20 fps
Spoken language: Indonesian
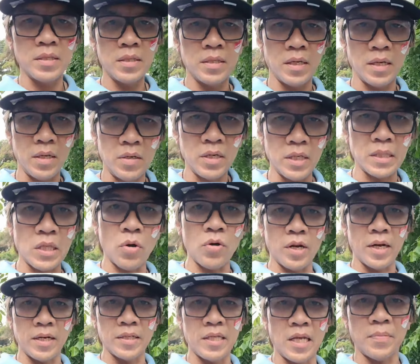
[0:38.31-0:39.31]
Ya, udah tahu
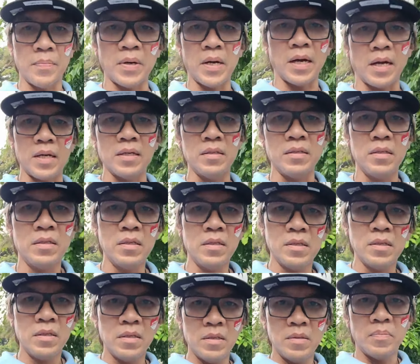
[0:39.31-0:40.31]
kalian siapa kan
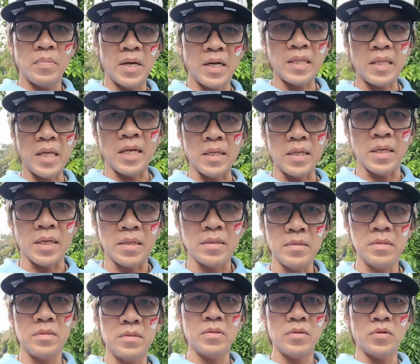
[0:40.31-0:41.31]
panitianya.
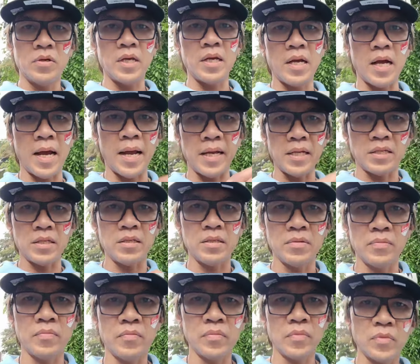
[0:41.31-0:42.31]
Oke guys,
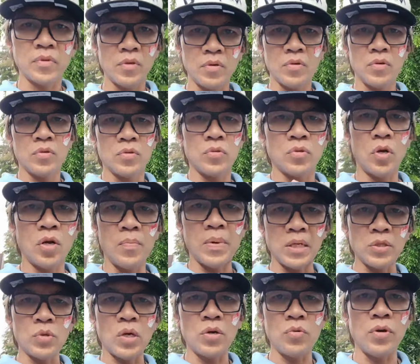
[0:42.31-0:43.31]
tolong
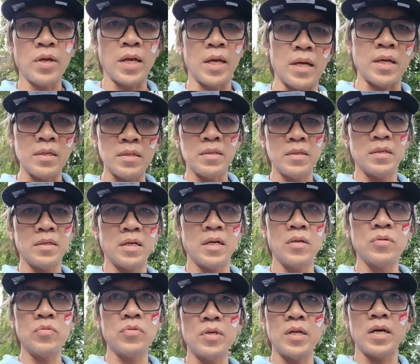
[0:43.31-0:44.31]
bantu aku ya.
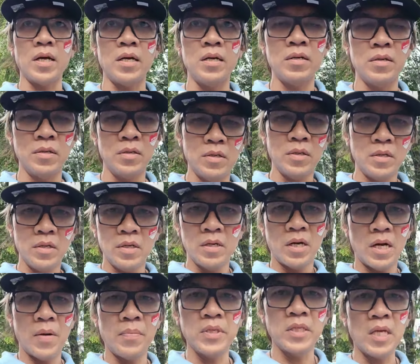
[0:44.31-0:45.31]
Aku udah
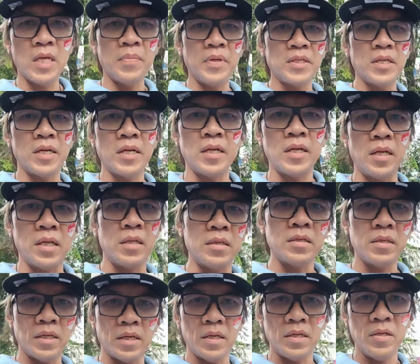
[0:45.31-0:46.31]
habis-habisan ini
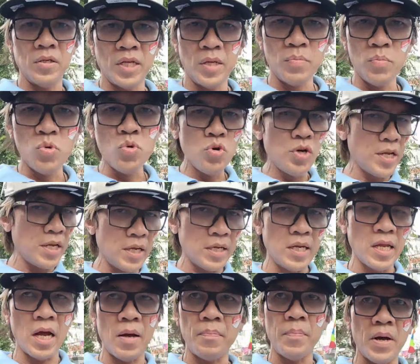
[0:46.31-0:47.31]
ya, dibully,
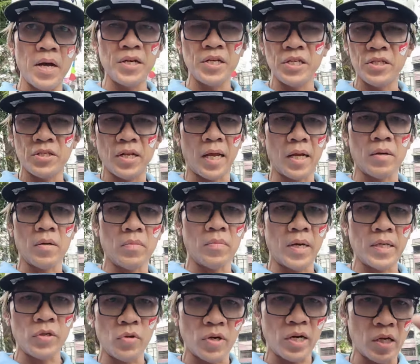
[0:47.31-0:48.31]
di apa, dislike.
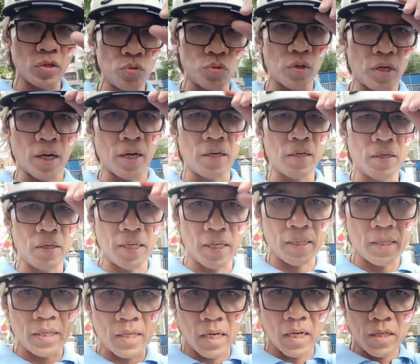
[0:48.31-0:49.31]
Banyak orang gak suka
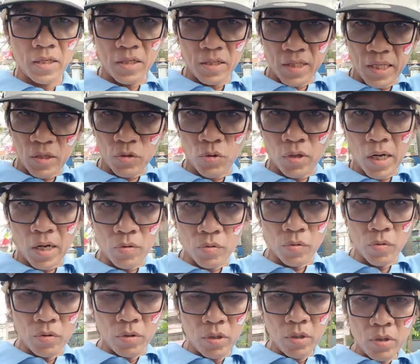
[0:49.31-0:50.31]
lihat TikTok aku.